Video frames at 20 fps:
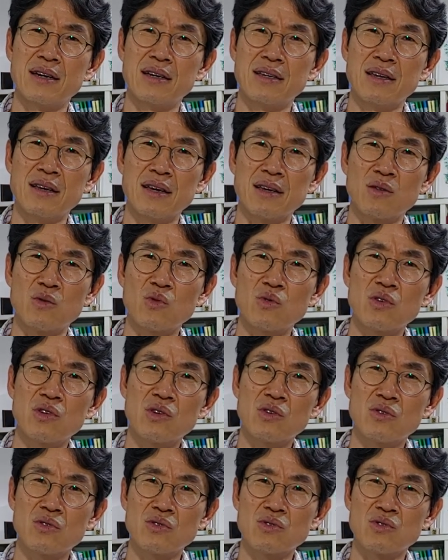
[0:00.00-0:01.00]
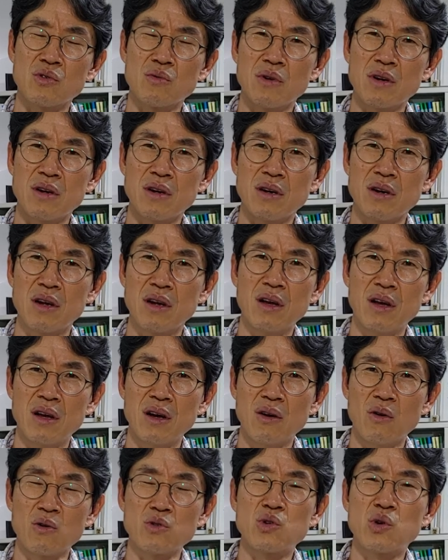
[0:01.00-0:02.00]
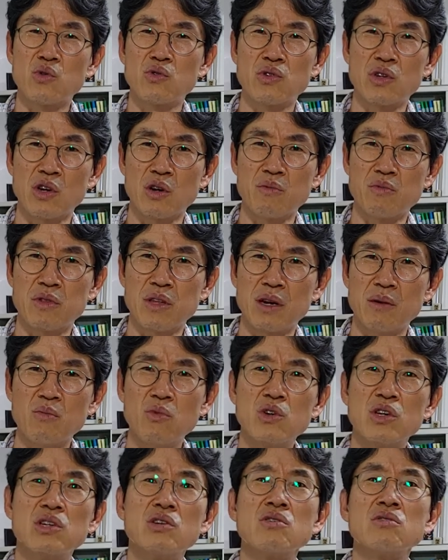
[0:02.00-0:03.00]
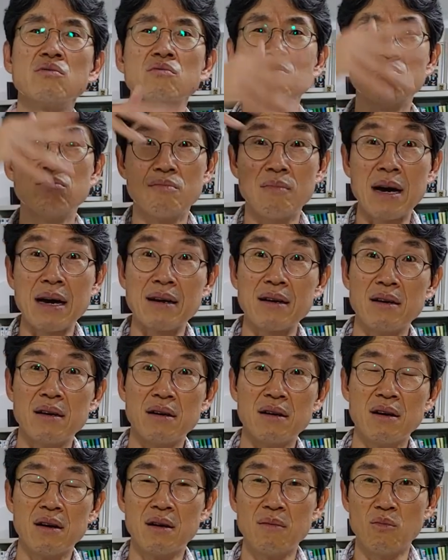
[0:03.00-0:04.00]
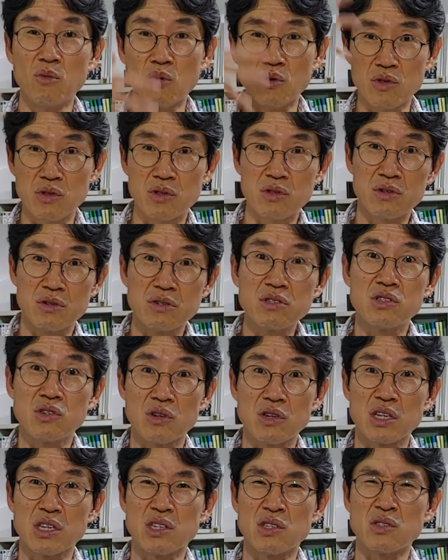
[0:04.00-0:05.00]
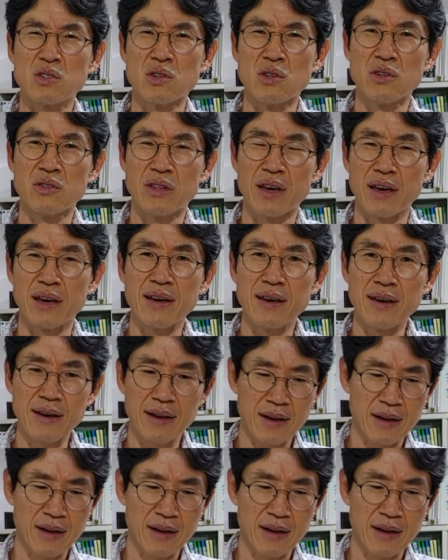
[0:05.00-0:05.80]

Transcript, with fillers: 네, 또는 이거는 정말 어처구니가 없다. 뭐 이런 말을 뭐 들은 적이 있죠. 네.